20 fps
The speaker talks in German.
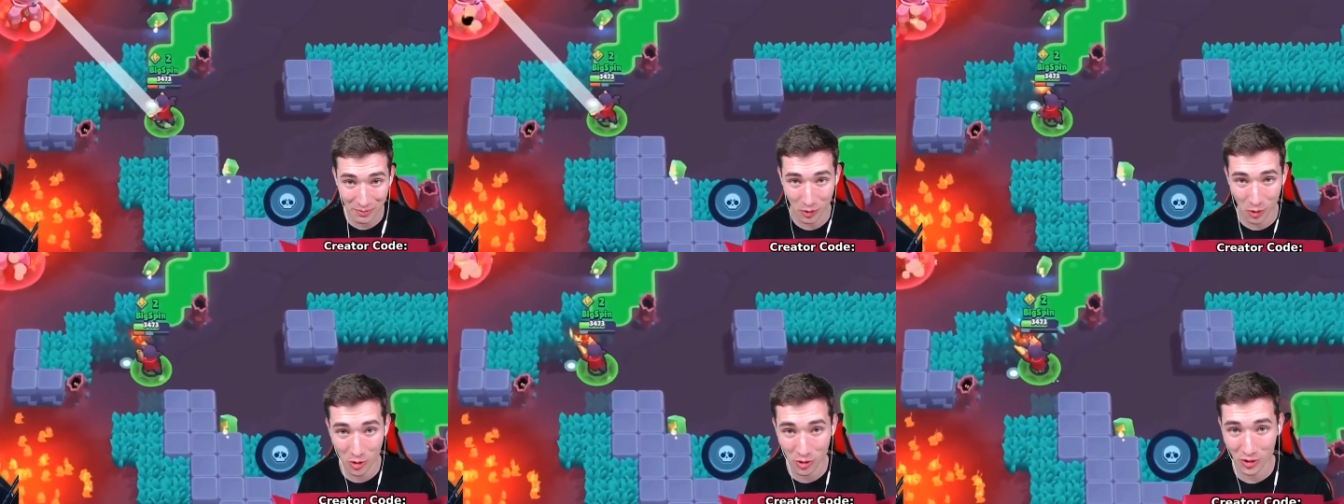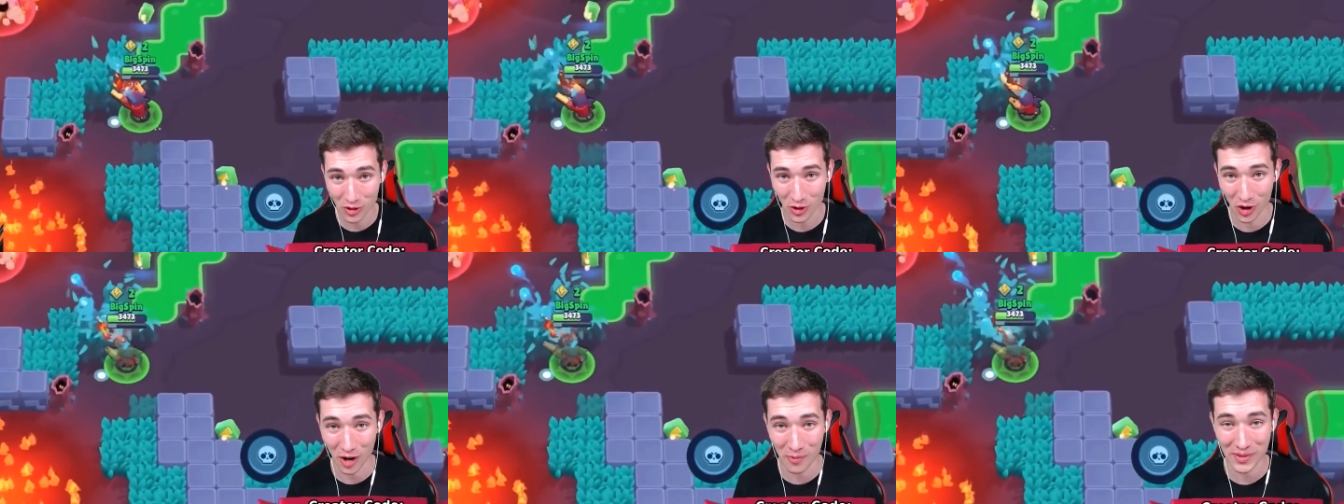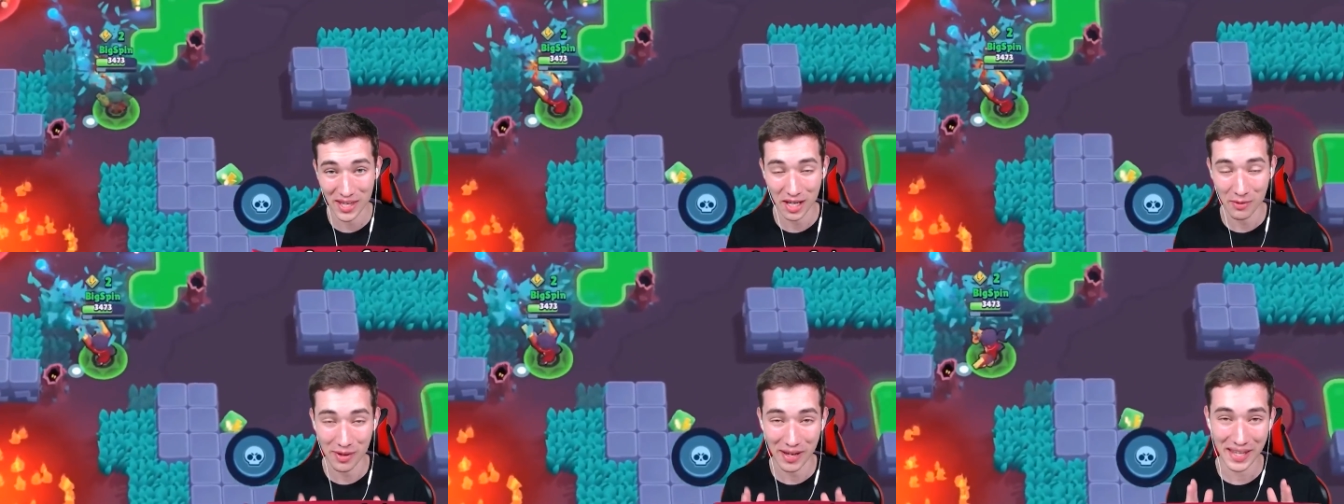Punkt
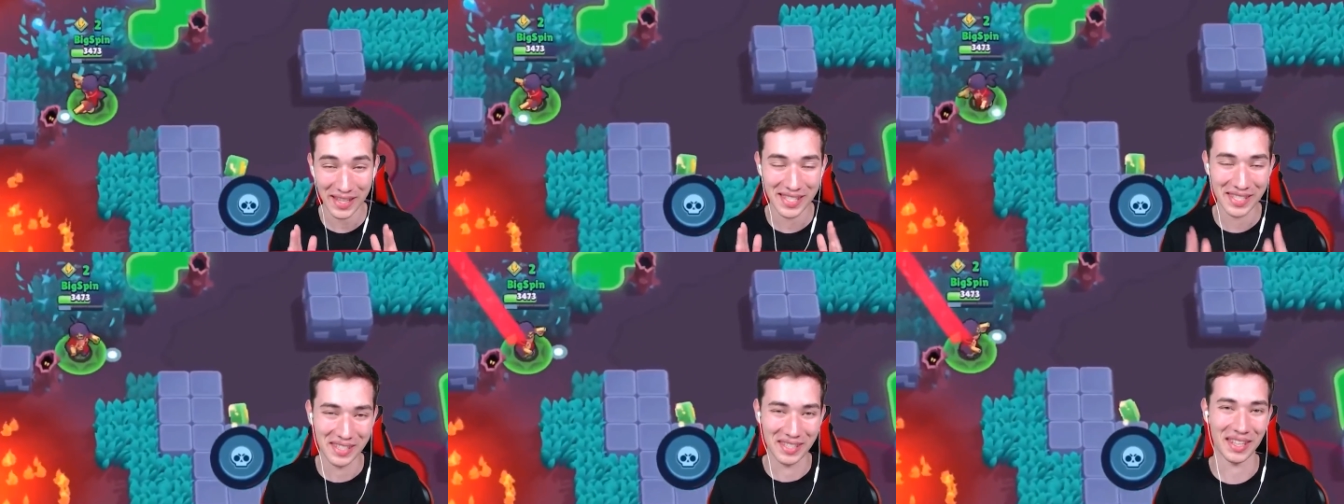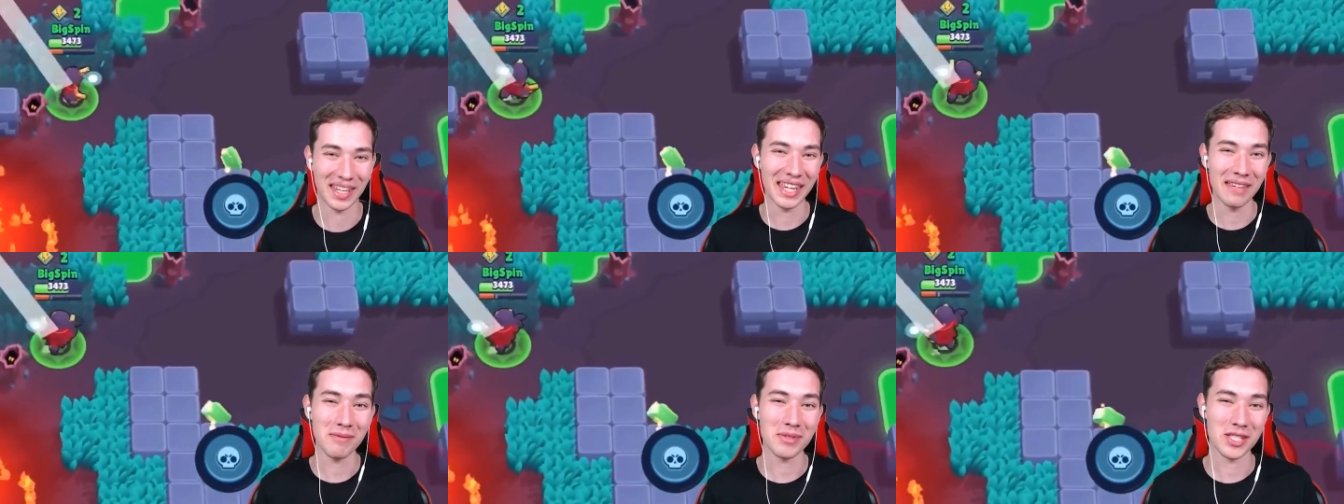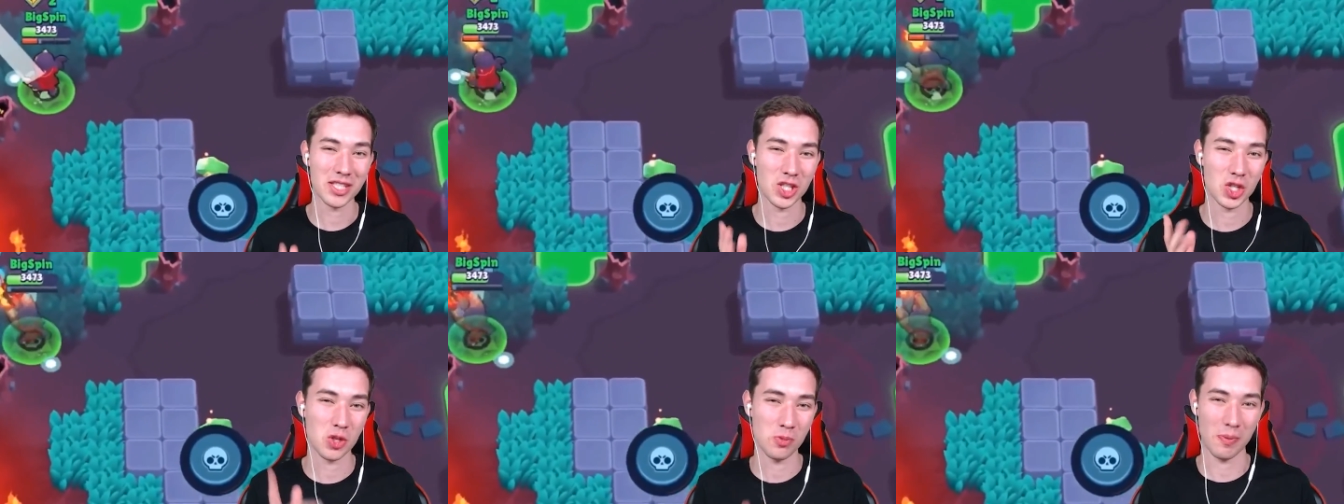kommen, der nochmal
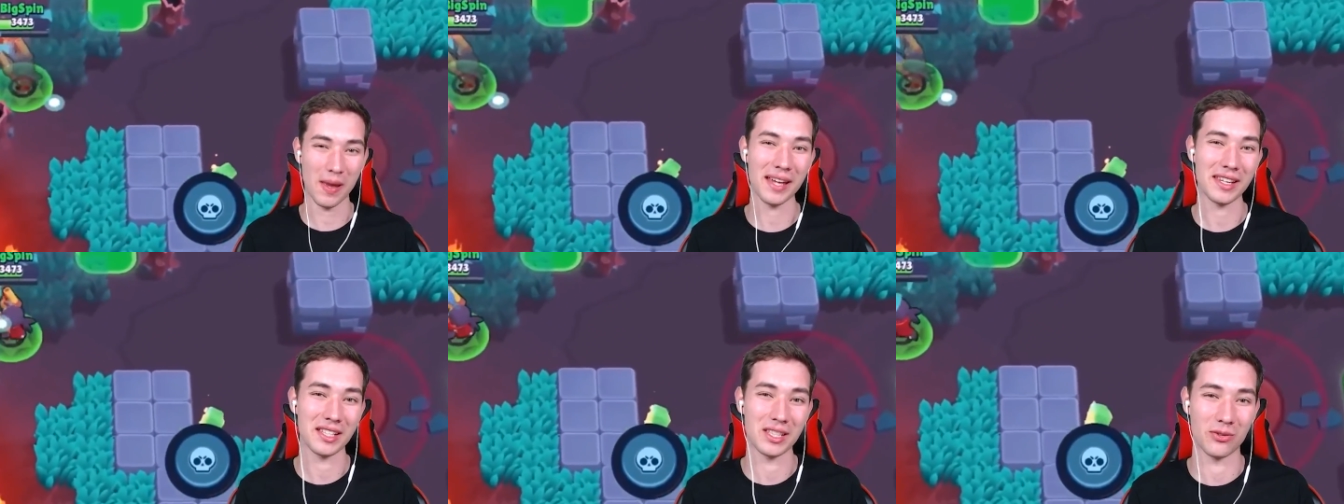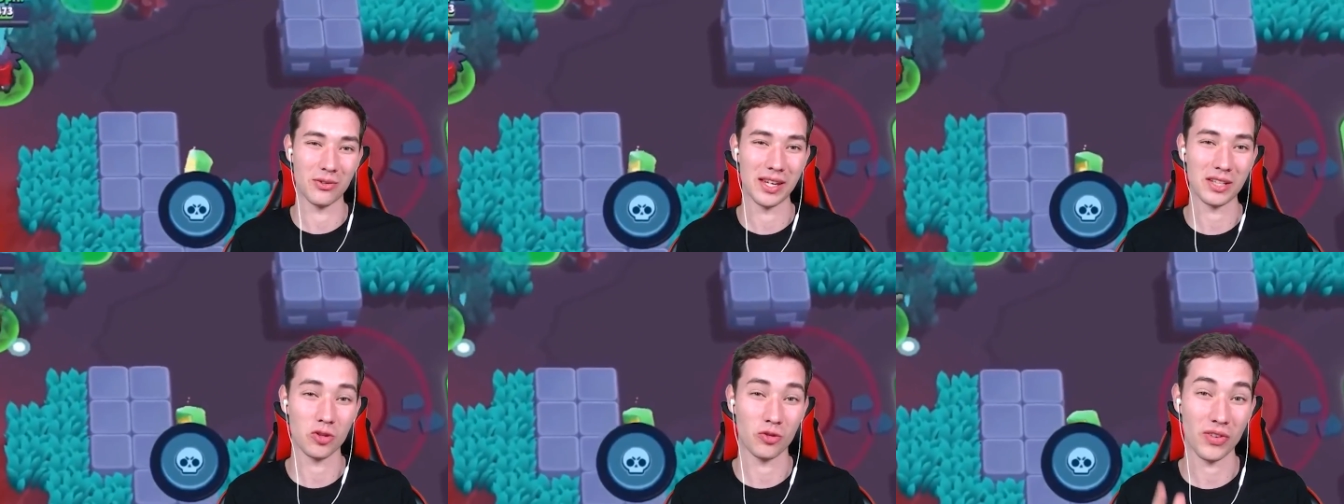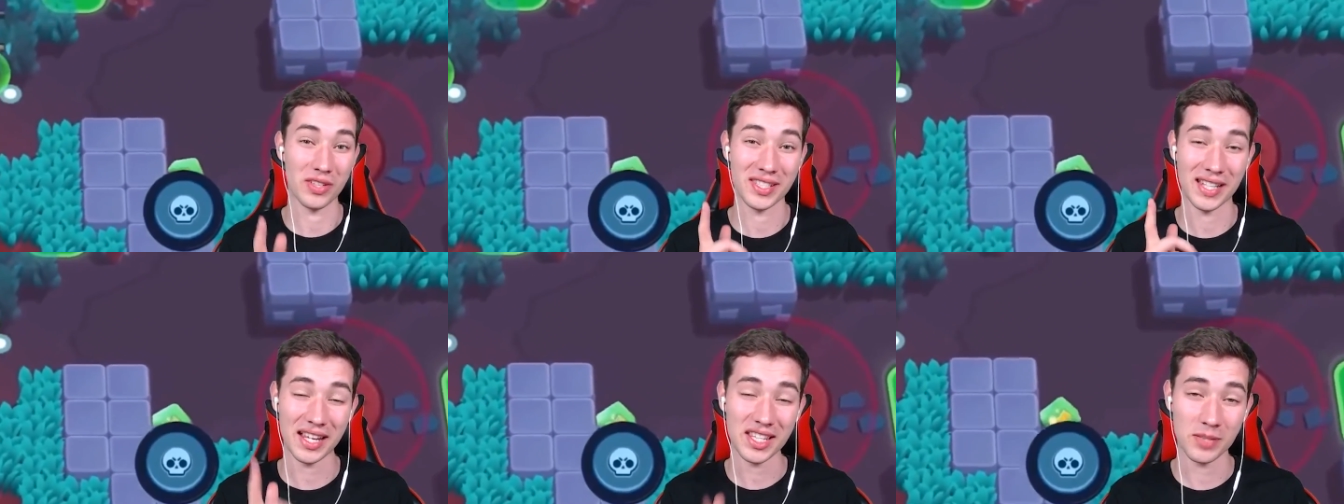extremst spannend wird und
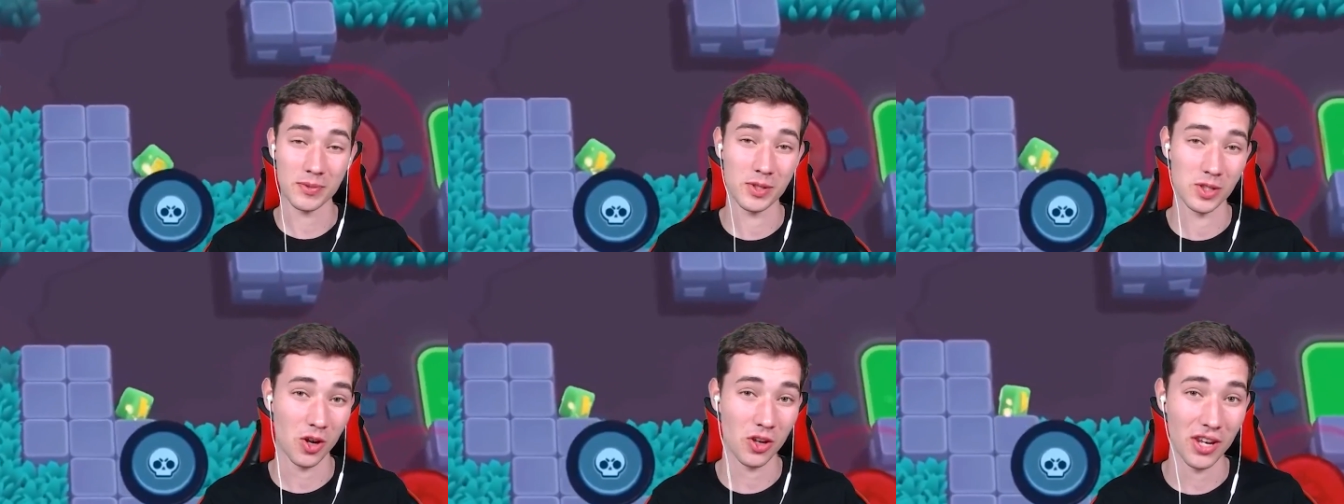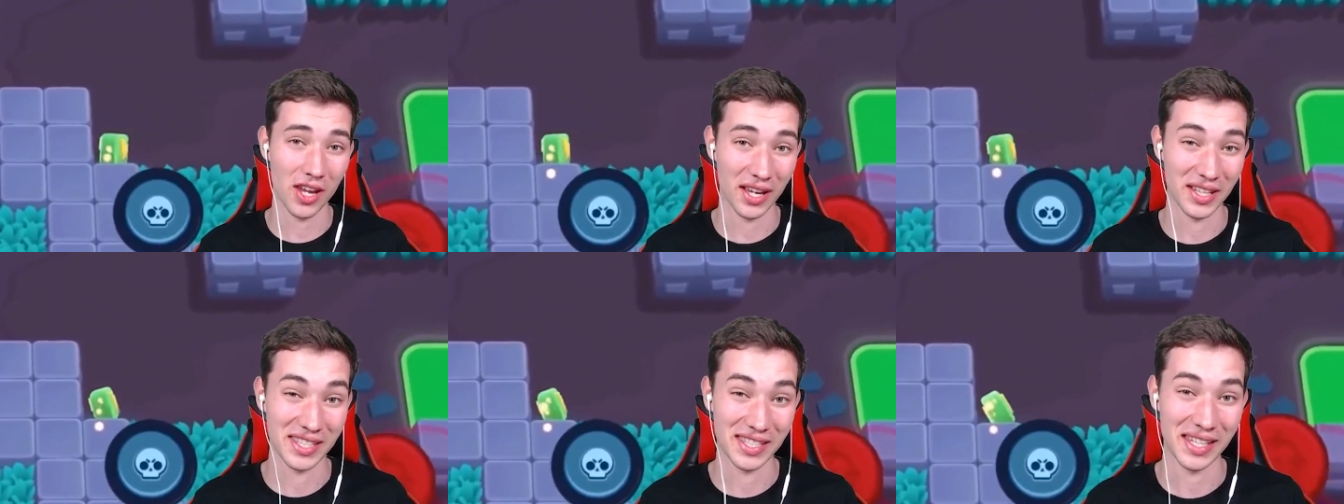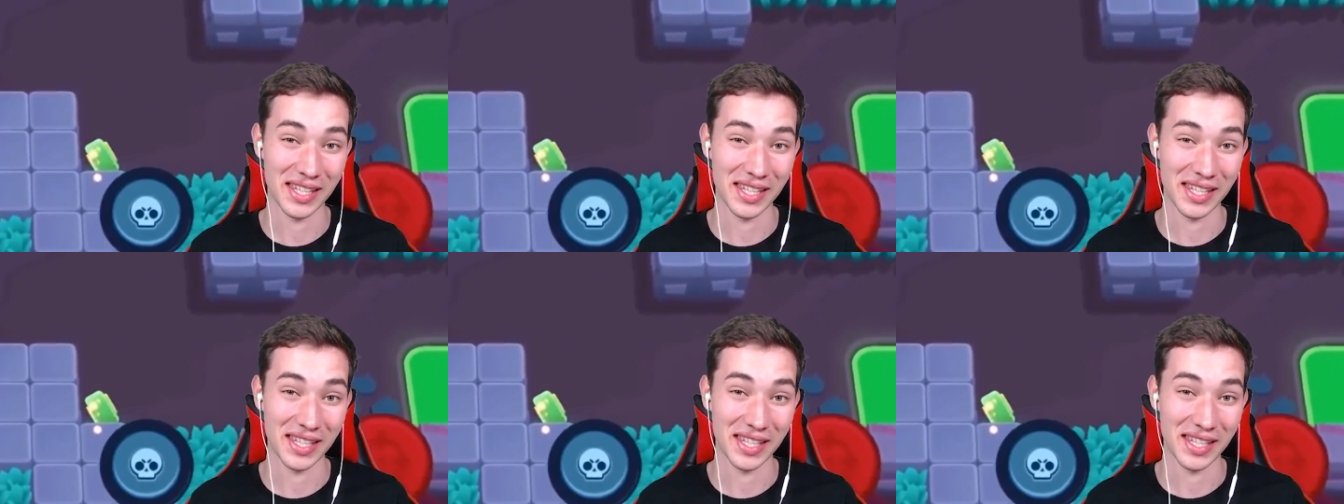was ganz Besonderes